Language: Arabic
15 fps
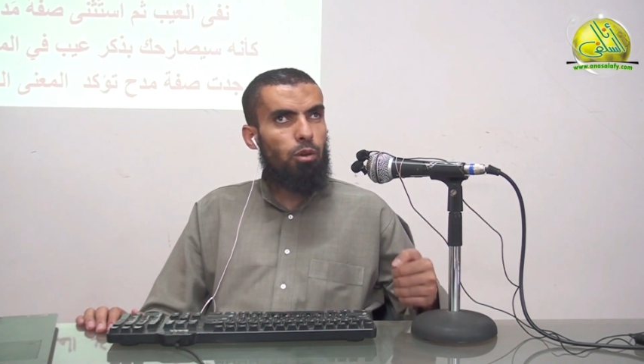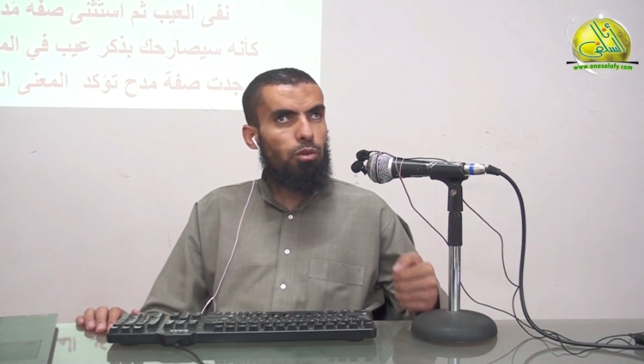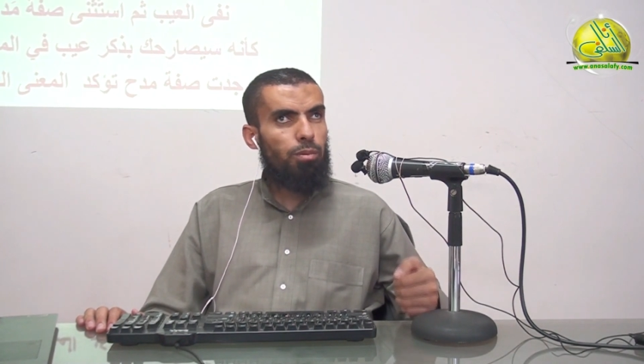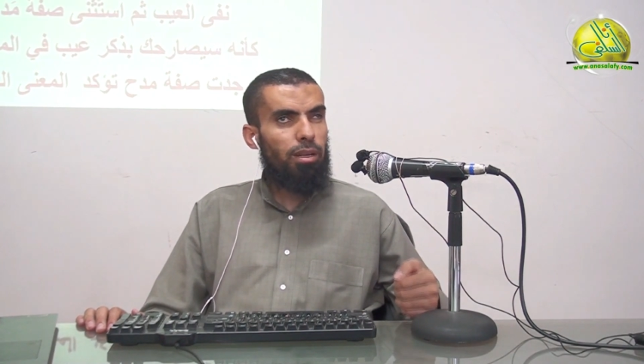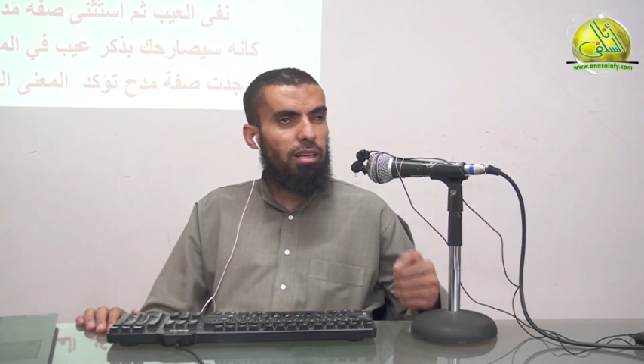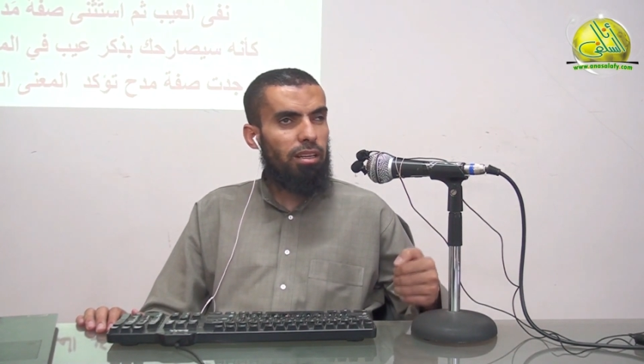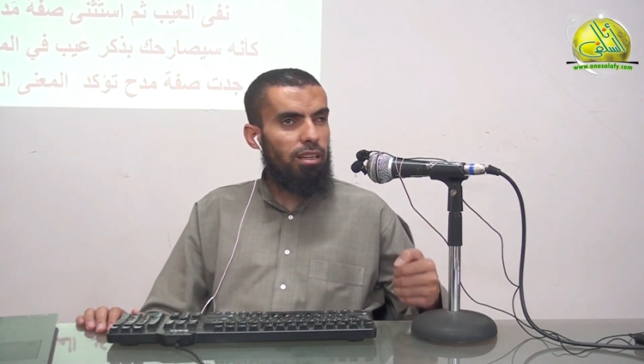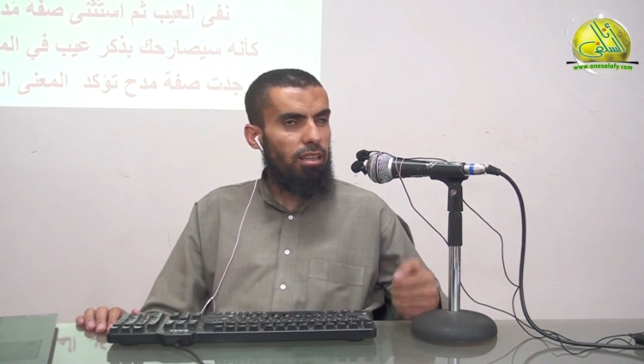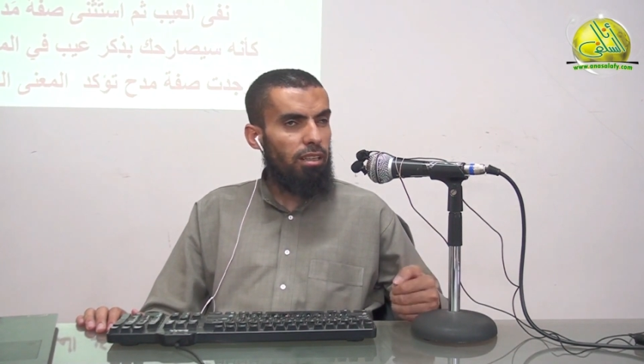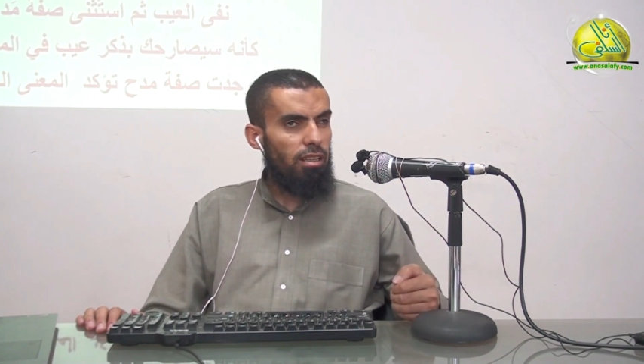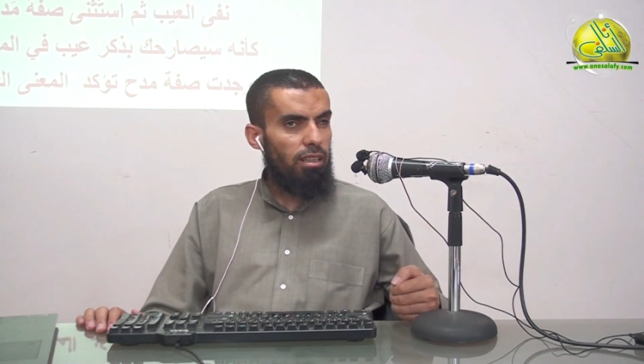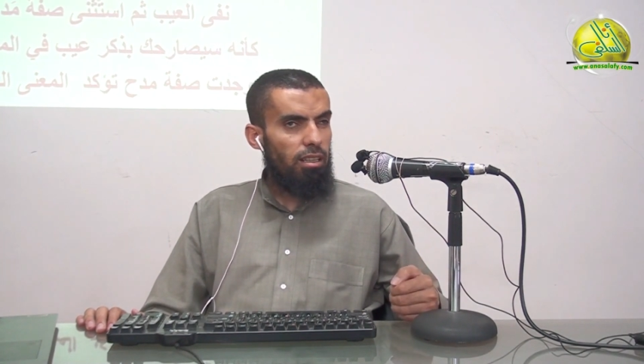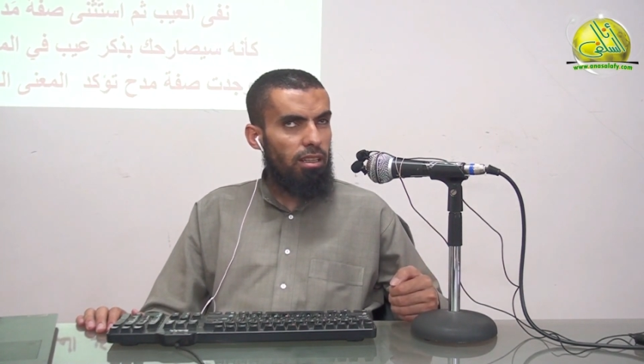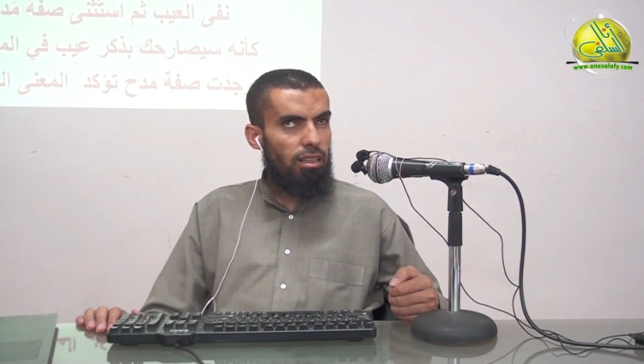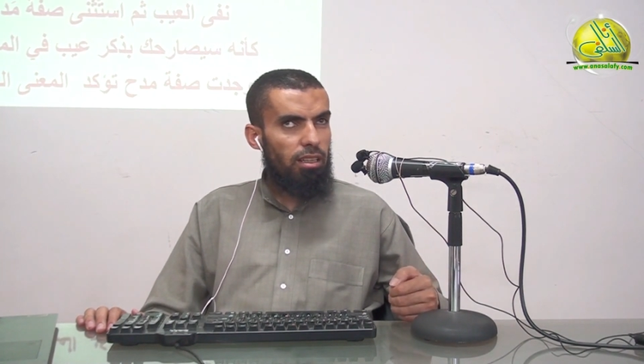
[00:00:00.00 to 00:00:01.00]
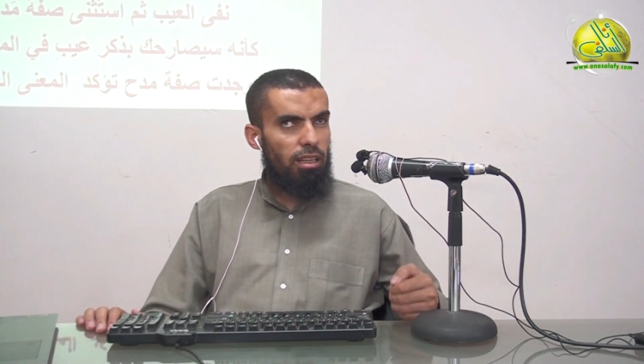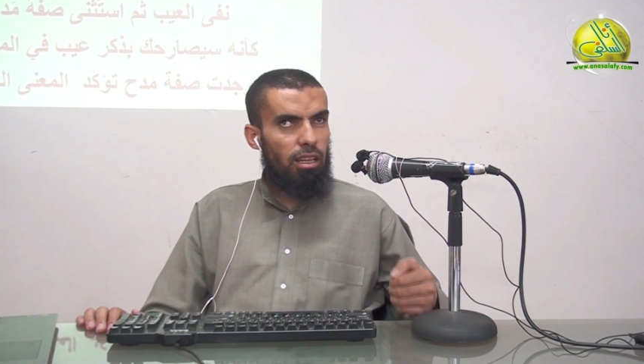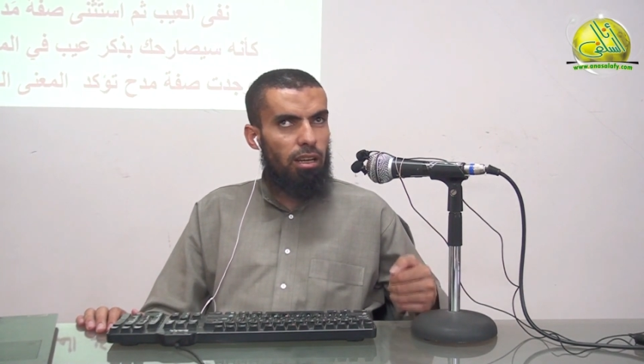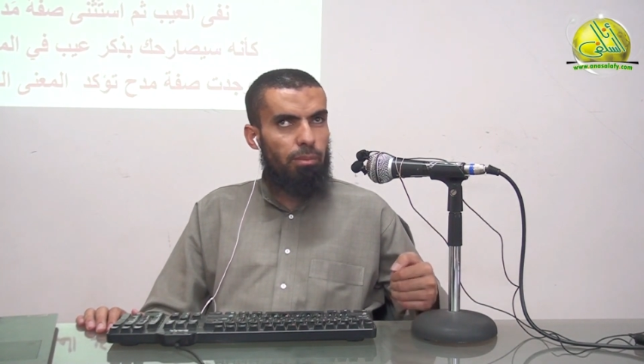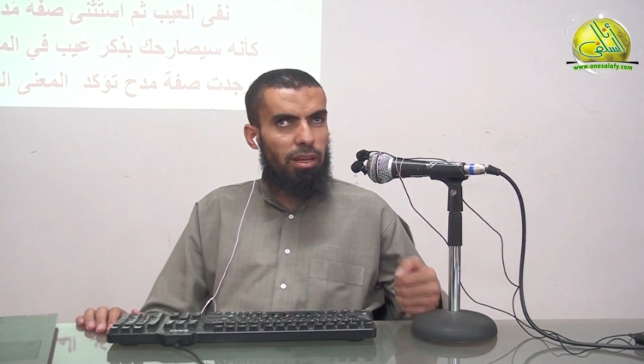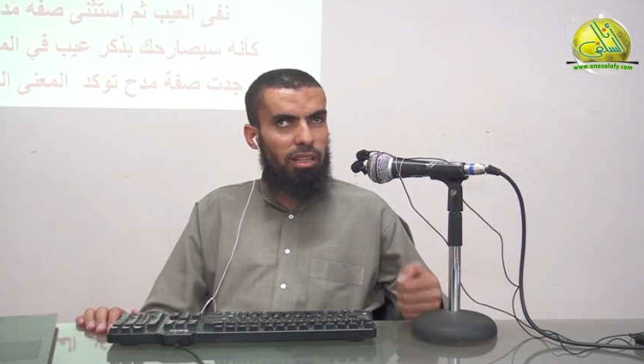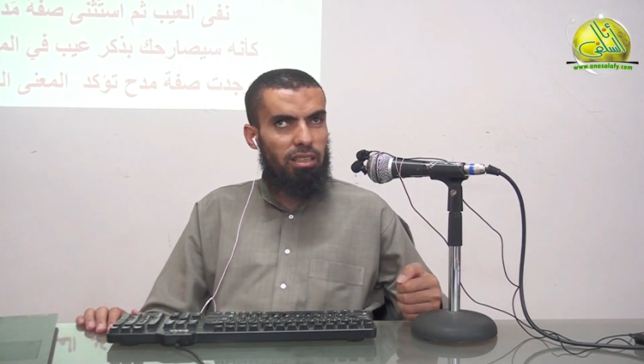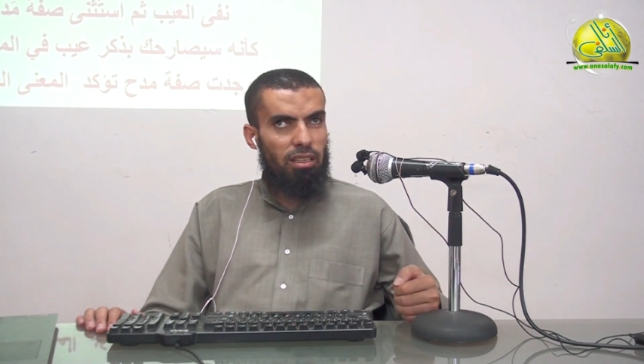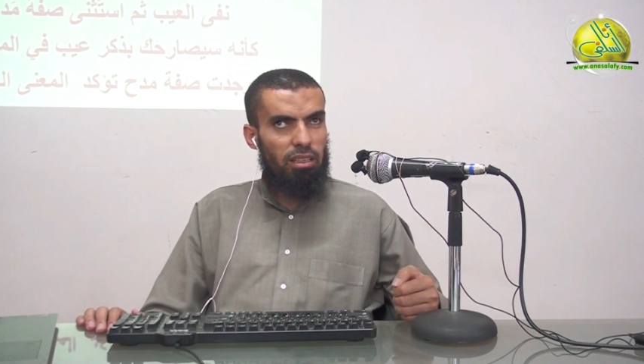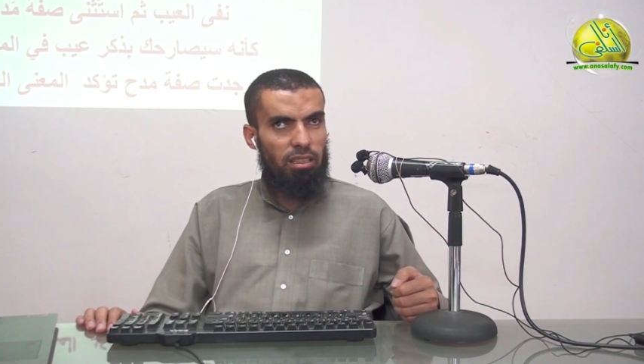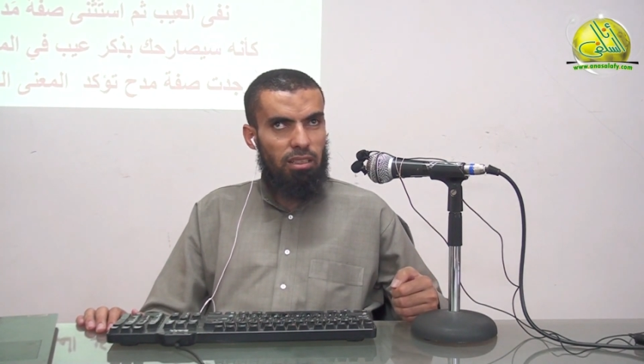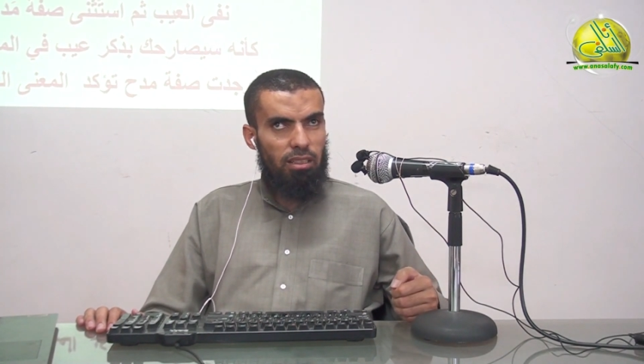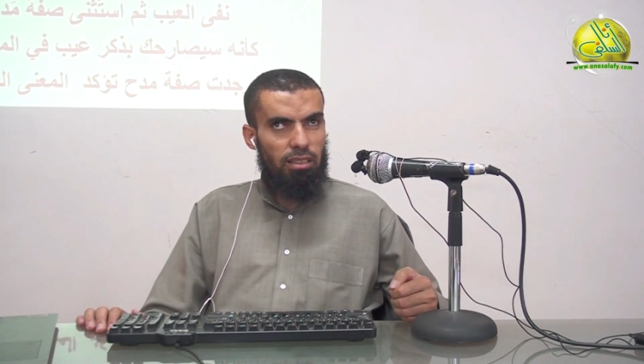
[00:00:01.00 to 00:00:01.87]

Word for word: يشبه الايه المدح